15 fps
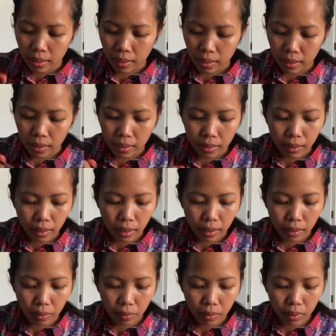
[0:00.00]
Yan,
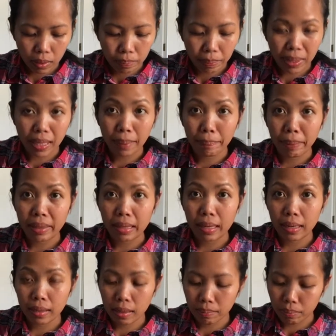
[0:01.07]
kahit kung
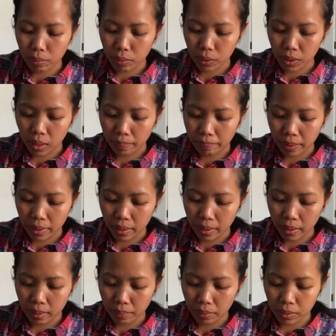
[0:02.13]
patak-patak lang po siya para
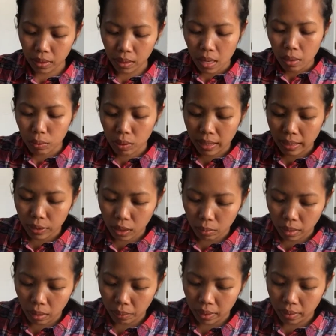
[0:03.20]
hindi po. Okay, kasi natin siya
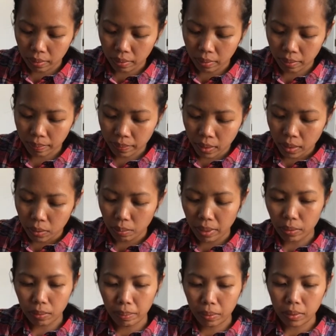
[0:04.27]
tunawin. Yung
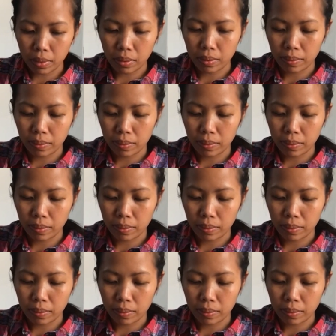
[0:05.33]
baking powder.